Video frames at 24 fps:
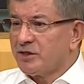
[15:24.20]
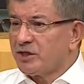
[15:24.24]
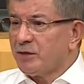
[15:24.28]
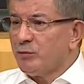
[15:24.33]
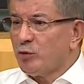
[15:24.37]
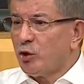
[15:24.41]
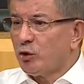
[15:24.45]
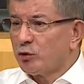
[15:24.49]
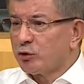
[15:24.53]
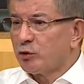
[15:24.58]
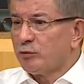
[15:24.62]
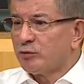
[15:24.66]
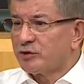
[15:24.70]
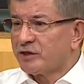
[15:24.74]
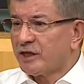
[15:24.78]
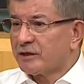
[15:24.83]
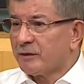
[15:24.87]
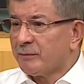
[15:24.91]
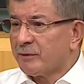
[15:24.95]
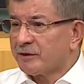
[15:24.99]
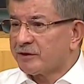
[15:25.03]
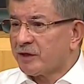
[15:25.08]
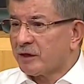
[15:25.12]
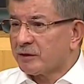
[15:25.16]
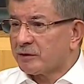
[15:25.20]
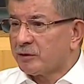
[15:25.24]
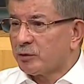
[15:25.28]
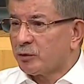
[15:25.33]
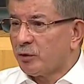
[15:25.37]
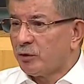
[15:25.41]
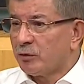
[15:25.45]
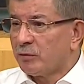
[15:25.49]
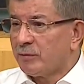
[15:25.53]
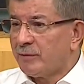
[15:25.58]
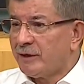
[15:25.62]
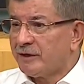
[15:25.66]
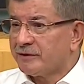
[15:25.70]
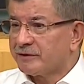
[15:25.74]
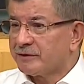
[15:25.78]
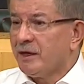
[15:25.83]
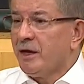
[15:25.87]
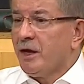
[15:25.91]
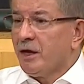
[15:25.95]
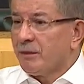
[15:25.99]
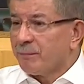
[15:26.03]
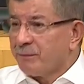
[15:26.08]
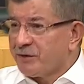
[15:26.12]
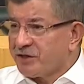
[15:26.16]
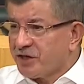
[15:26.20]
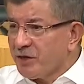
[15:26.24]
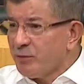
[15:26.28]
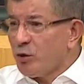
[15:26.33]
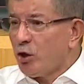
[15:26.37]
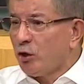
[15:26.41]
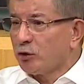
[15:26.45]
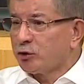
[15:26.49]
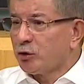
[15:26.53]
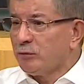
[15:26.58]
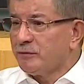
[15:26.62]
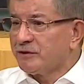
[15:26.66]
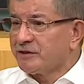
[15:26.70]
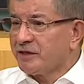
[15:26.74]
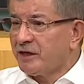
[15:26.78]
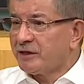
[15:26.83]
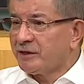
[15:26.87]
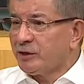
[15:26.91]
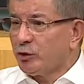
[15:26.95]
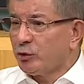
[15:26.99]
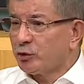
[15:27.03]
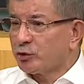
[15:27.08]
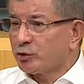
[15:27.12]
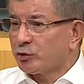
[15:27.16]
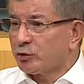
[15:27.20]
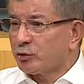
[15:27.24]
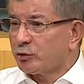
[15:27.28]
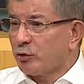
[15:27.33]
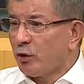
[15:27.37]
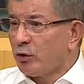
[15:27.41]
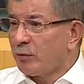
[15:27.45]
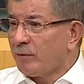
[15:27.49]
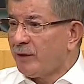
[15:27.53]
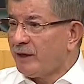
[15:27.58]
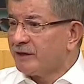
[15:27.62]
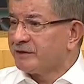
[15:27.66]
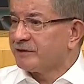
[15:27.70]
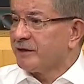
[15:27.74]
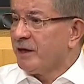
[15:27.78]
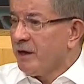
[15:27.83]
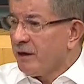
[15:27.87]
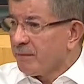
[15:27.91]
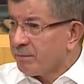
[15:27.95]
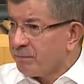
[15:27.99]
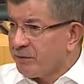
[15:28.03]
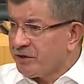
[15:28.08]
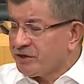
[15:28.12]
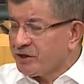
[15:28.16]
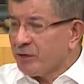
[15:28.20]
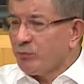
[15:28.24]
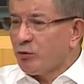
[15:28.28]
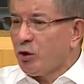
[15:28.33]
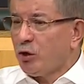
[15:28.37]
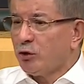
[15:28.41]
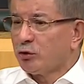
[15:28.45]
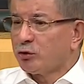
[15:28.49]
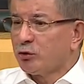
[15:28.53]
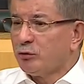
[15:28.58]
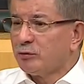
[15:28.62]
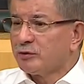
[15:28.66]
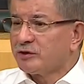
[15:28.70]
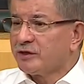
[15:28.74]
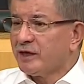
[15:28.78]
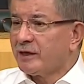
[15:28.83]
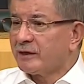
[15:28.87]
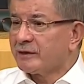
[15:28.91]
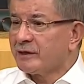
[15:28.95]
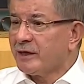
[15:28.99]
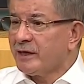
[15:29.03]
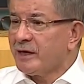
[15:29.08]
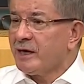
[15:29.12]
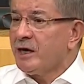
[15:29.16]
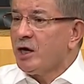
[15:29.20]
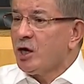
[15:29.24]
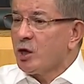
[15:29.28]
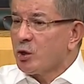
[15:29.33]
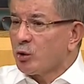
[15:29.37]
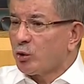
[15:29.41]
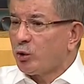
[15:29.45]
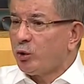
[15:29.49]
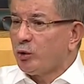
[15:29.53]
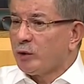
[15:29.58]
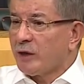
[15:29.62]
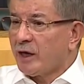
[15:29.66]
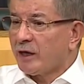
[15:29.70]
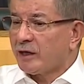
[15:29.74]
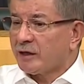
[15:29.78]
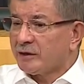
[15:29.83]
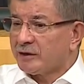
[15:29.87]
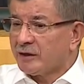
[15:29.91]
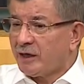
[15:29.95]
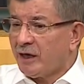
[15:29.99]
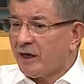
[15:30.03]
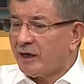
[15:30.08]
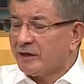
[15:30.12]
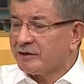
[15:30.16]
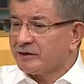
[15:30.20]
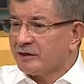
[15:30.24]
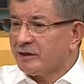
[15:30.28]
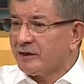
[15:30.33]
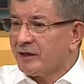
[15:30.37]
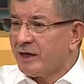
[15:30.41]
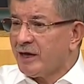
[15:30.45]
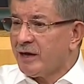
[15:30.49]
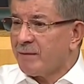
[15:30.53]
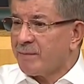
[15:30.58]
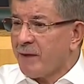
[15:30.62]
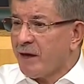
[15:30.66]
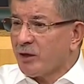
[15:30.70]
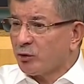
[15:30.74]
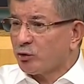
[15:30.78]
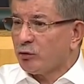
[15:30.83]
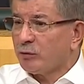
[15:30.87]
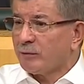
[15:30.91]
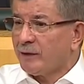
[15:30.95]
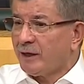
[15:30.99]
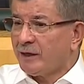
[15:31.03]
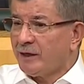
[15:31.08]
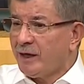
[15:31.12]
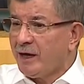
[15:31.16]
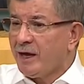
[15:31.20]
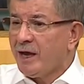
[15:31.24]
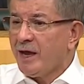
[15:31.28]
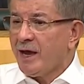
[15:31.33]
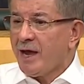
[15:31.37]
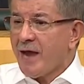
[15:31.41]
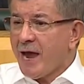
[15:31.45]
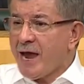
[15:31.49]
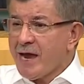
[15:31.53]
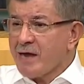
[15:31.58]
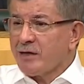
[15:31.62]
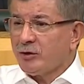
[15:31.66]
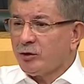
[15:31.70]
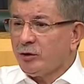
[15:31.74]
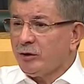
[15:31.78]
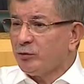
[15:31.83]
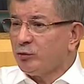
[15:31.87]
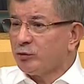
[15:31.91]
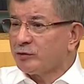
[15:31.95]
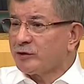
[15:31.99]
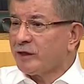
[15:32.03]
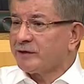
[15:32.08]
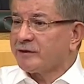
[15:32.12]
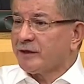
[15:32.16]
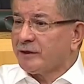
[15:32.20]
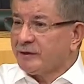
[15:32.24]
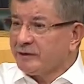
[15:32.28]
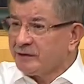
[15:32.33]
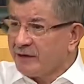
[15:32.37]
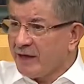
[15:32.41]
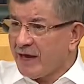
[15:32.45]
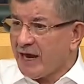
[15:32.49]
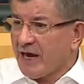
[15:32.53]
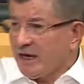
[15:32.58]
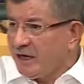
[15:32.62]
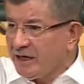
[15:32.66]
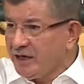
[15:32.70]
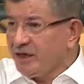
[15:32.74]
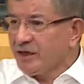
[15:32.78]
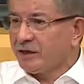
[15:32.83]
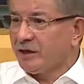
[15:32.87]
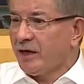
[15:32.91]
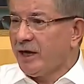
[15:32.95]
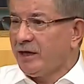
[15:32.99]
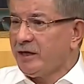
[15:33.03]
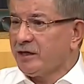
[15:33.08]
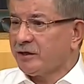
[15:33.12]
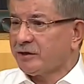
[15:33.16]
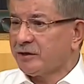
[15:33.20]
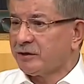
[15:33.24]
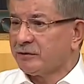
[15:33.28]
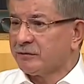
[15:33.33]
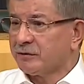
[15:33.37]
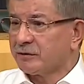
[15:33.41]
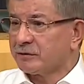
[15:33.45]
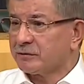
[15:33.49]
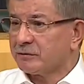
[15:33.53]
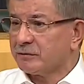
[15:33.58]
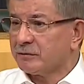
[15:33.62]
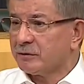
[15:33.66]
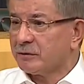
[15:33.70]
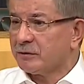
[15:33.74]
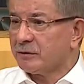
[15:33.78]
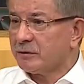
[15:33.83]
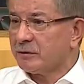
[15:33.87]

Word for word: Bizim olduğumuz yerde bataklık olmaz. Bizim olduğumuz yerde yosluk olmaz. Bizim olduğumuz yerde kul hakkına, hazineye, beytülmale el uzatanın elini eli kırılır.